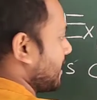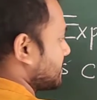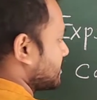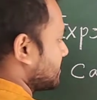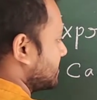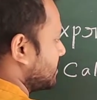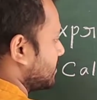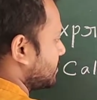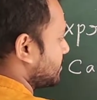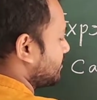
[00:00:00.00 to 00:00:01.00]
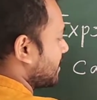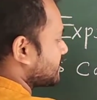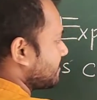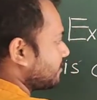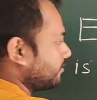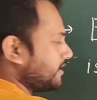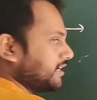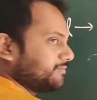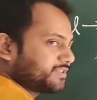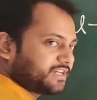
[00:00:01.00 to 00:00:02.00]
टू एक्स टू एक्स में और कोई
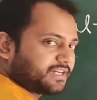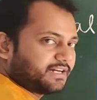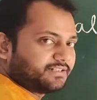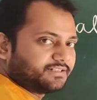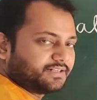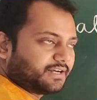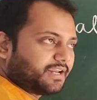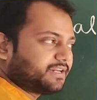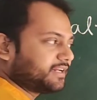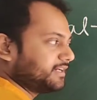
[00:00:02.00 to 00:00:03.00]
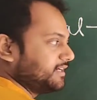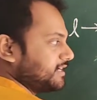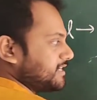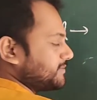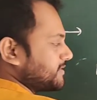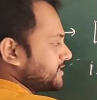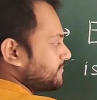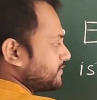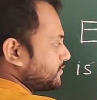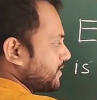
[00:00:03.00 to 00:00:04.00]
टर्म्स हैं क्या नहीं है इसमें
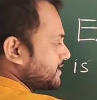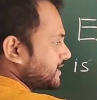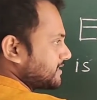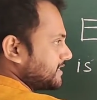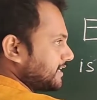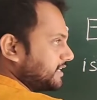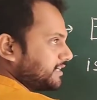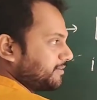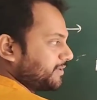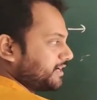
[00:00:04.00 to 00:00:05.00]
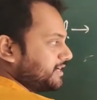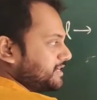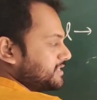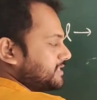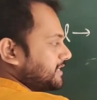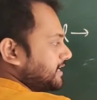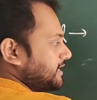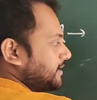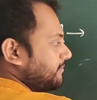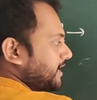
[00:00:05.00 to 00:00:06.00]
सिर्फ टू एक्स एक सिंगल टर्म है
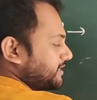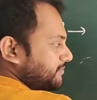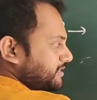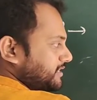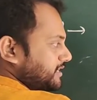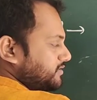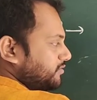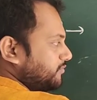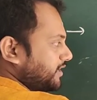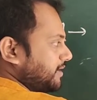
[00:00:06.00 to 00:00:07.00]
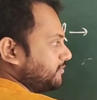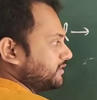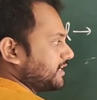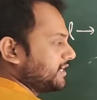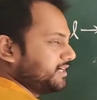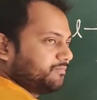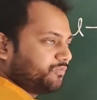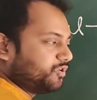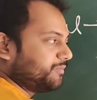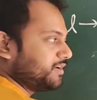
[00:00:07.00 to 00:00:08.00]
सिंगल टर्म वाला एक्सप्रेशन है इसको हम लोग क्या बोलते हैं
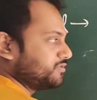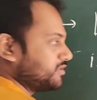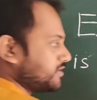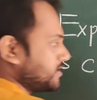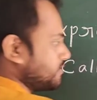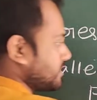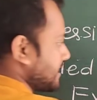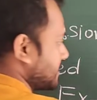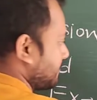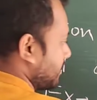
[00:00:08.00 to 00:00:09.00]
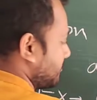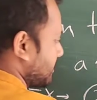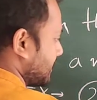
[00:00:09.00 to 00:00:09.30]
मोनोमेर उस तरह से दूसरा एग्जाम्पल हम लोग